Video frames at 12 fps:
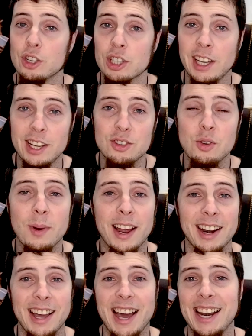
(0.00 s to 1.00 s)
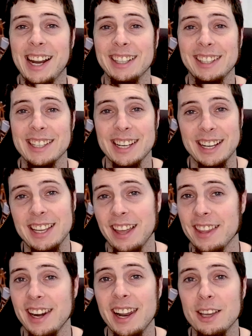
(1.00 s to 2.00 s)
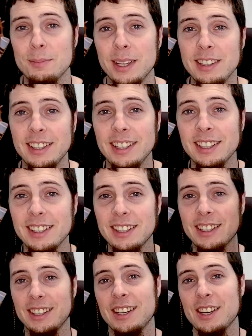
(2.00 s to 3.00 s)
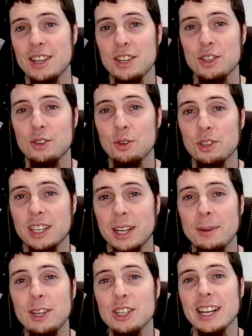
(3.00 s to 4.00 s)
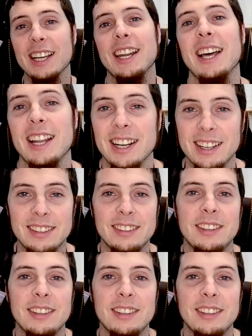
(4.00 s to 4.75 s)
Si os queréis sumar a la artesanía del light painting, suscribiros al canal.